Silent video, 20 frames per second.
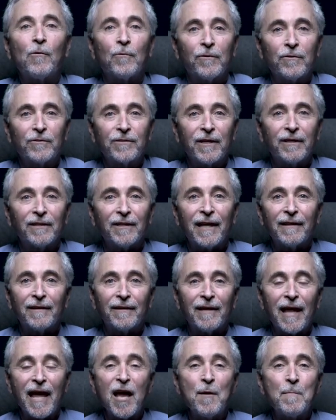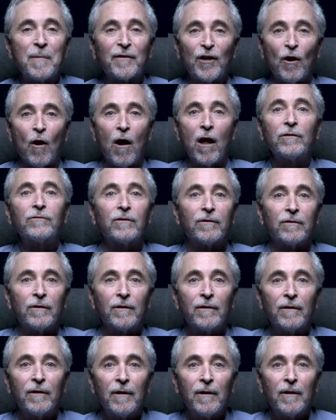Мы должны были приносить фрукты или
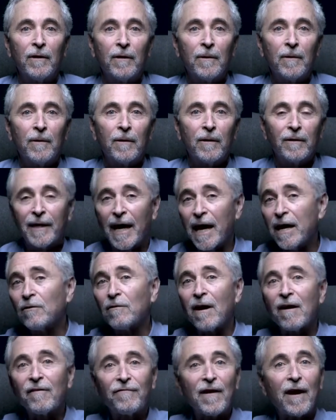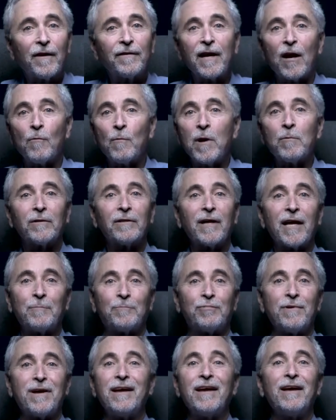цветы и возлагать их на алтарь. Позже я
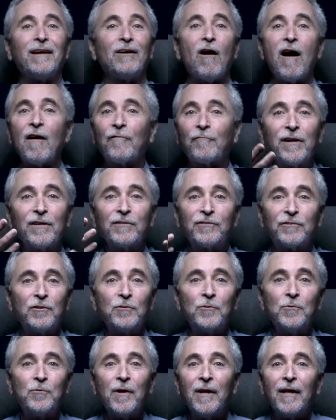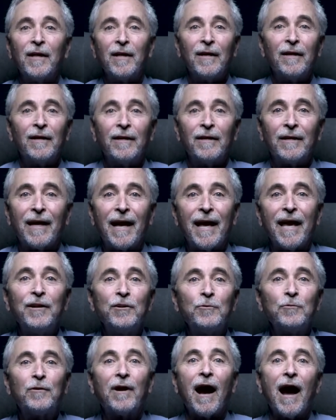узнал, что мы как бы приносили жертвы
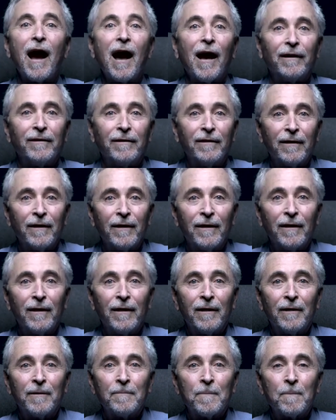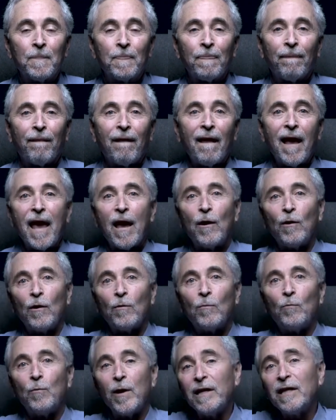индуистскому богу.
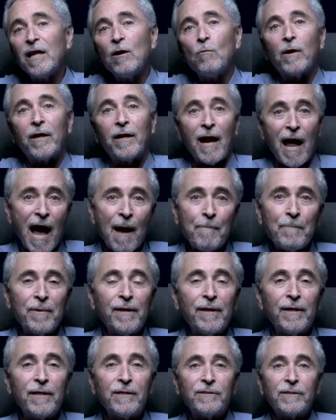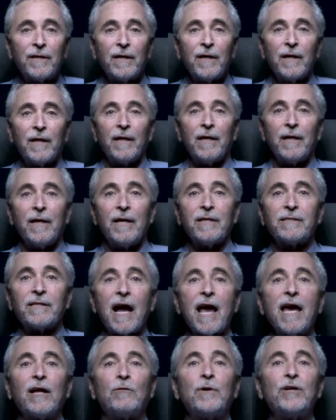И что, по сути, произошло?
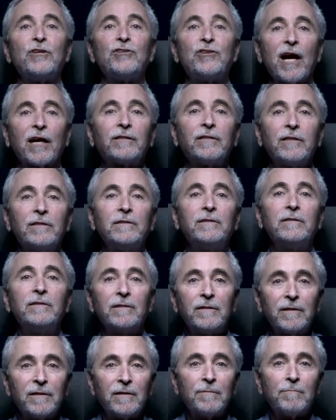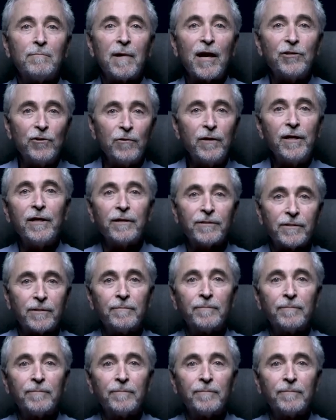Я отверг свой иудаизм.